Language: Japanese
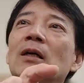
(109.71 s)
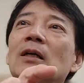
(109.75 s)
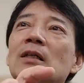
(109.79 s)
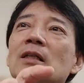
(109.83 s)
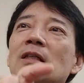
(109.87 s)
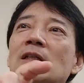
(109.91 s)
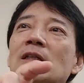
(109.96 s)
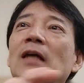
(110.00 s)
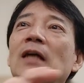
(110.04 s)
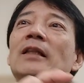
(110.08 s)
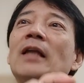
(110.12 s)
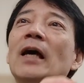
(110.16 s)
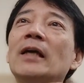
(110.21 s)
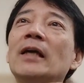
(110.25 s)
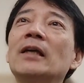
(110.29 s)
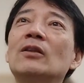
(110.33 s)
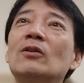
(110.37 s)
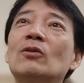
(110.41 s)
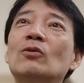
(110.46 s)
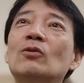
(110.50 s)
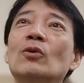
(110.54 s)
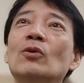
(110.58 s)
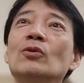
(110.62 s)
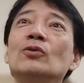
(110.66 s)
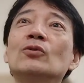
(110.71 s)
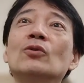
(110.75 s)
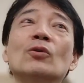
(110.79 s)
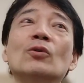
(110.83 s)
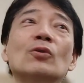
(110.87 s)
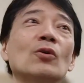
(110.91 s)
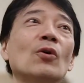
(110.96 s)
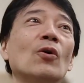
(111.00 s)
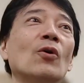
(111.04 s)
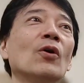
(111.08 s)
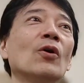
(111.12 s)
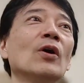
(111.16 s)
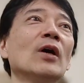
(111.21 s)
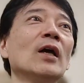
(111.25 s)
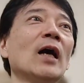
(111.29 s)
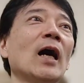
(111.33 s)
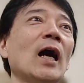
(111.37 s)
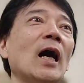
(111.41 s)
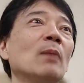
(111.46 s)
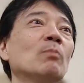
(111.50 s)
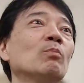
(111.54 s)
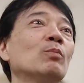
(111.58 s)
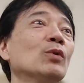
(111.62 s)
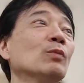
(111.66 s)
しかないというのと
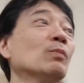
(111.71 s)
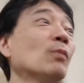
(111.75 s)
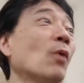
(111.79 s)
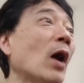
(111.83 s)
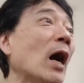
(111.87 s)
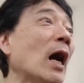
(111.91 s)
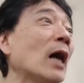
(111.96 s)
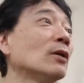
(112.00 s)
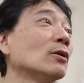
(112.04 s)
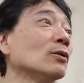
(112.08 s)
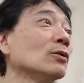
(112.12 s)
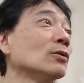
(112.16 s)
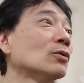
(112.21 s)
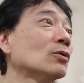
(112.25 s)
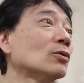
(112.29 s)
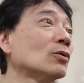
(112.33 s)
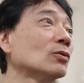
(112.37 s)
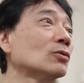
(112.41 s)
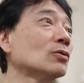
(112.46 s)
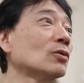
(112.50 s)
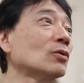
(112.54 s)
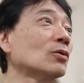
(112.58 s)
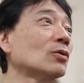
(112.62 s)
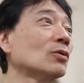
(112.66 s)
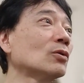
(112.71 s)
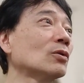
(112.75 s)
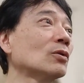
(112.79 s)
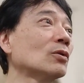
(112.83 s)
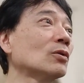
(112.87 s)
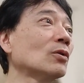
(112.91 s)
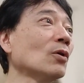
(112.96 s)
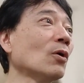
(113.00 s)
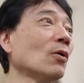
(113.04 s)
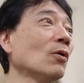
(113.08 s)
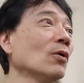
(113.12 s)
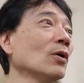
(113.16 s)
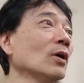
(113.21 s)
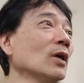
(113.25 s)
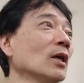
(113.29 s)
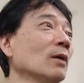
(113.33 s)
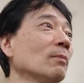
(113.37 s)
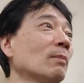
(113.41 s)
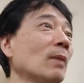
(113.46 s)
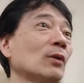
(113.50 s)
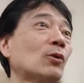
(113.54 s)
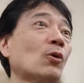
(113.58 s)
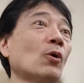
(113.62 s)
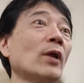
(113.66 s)
半分もあると、
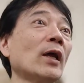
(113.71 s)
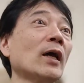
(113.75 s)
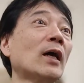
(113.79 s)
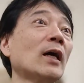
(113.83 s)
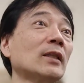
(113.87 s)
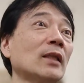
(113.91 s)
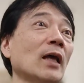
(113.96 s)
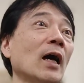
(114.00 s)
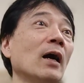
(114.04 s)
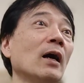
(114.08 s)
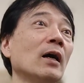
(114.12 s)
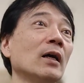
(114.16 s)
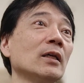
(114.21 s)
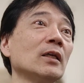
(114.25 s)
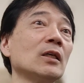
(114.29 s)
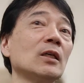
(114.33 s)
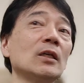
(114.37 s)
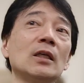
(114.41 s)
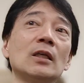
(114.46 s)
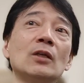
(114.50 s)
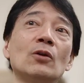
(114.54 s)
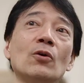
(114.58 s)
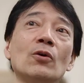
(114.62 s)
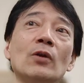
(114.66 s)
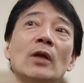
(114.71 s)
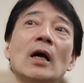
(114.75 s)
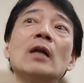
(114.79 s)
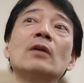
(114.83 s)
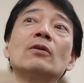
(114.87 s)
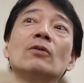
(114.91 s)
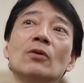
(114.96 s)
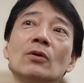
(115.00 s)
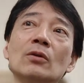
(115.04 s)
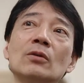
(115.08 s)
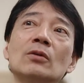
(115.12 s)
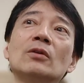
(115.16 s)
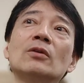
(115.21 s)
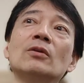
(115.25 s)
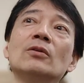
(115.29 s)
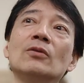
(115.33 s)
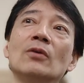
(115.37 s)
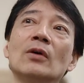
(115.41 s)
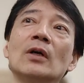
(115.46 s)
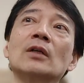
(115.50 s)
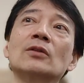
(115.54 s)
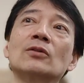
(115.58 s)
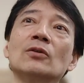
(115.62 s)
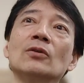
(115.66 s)
まあ、捉え方いろいろあるよっていう
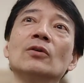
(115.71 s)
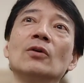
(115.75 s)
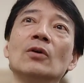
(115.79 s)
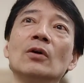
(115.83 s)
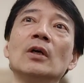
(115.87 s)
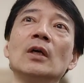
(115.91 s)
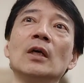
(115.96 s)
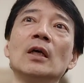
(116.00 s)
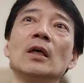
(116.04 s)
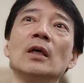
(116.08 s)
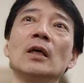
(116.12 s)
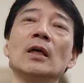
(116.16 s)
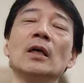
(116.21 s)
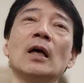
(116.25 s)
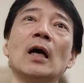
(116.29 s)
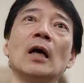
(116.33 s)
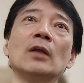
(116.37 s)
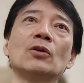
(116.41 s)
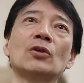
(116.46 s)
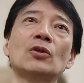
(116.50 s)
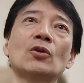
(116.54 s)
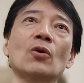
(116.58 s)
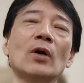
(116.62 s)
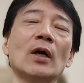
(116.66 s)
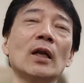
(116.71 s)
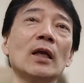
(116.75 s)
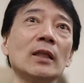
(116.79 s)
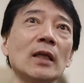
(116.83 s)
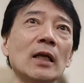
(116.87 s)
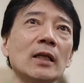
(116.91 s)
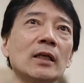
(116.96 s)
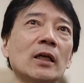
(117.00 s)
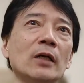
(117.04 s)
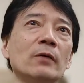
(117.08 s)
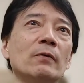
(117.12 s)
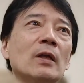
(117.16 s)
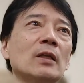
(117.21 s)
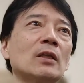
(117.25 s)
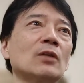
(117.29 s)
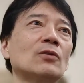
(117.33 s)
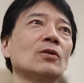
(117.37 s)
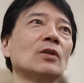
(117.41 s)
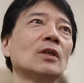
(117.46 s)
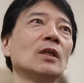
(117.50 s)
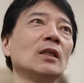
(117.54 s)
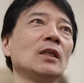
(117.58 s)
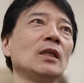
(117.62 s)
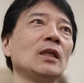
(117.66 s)
のがそのあの人から何か言われた
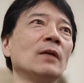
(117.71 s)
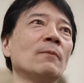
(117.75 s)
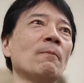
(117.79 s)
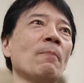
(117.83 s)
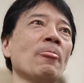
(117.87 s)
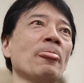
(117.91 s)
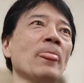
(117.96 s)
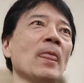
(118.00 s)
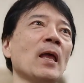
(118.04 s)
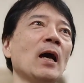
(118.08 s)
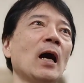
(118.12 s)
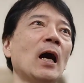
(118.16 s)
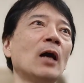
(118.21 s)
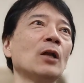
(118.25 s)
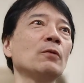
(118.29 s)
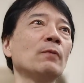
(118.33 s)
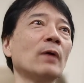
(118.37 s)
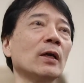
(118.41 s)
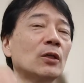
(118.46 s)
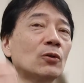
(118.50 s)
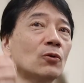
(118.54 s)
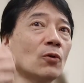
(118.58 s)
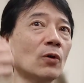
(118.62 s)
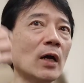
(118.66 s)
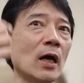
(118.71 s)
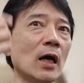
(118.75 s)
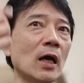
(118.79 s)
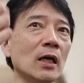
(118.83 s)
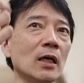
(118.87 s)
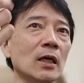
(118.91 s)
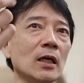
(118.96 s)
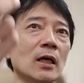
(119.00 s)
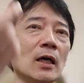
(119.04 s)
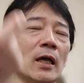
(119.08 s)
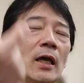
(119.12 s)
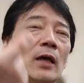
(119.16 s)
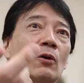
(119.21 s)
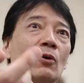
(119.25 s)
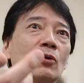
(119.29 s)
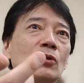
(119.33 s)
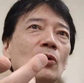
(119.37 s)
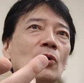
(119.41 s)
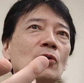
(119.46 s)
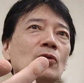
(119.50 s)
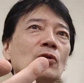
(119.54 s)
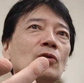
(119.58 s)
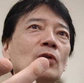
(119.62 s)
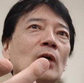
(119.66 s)
時にあるいは人がこそ
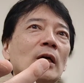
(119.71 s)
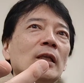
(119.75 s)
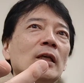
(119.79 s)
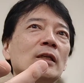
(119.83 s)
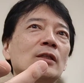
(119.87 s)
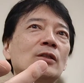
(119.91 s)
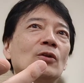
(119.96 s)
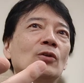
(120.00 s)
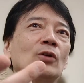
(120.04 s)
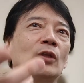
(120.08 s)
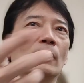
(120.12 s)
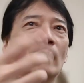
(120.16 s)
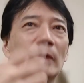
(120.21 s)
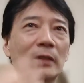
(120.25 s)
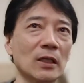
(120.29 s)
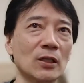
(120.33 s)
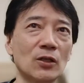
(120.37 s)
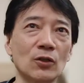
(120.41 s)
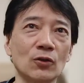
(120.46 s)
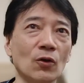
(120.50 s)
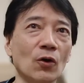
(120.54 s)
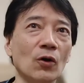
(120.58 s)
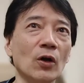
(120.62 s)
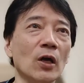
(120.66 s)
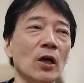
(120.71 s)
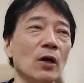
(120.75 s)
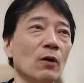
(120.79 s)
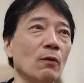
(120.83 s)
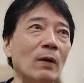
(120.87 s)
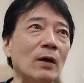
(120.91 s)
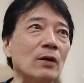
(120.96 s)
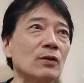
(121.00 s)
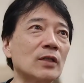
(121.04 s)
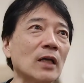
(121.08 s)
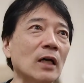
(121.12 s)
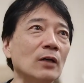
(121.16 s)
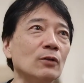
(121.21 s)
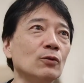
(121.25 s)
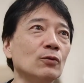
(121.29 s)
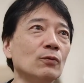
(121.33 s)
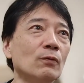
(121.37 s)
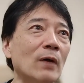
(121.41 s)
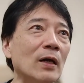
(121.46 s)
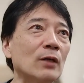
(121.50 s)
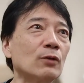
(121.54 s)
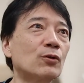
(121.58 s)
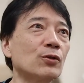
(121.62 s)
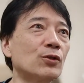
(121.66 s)
こそと話してる時に私の悪さ
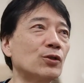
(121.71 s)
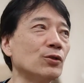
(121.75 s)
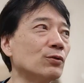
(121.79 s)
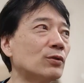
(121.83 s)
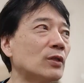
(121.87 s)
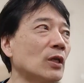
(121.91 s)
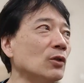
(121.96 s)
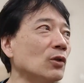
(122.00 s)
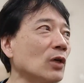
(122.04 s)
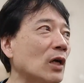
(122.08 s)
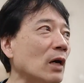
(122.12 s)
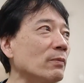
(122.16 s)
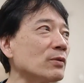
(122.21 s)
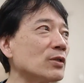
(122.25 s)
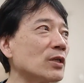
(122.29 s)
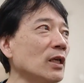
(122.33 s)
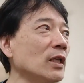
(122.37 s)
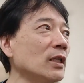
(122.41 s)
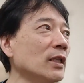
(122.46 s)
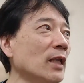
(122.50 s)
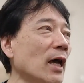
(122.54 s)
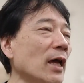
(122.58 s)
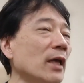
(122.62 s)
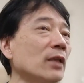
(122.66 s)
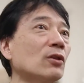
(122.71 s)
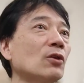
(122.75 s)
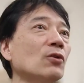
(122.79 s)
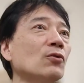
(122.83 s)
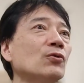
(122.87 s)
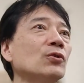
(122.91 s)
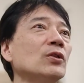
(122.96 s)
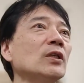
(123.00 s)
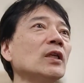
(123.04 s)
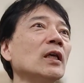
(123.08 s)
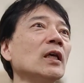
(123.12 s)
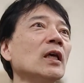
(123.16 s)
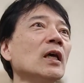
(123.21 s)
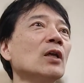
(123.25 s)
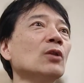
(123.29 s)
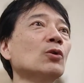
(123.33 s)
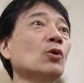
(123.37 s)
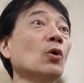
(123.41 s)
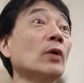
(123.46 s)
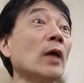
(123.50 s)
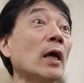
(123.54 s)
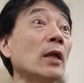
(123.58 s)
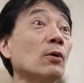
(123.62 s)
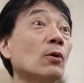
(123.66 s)
悪口言ってるのかもしれないっていうふうに
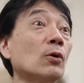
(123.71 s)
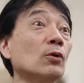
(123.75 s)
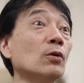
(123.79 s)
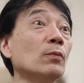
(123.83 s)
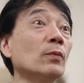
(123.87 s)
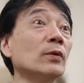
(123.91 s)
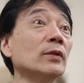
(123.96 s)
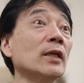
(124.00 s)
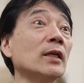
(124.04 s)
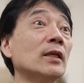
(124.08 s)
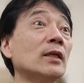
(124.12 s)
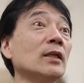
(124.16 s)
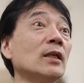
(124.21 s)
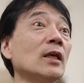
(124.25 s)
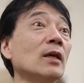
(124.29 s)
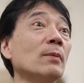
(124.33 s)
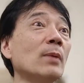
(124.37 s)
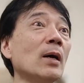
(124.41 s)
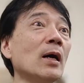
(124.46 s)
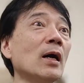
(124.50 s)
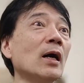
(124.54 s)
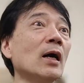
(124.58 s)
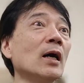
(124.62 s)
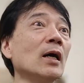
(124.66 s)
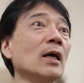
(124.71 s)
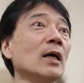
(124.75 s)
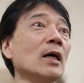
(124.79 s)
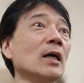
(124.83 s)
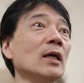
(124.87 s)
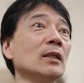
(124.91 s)
捉えることもできれば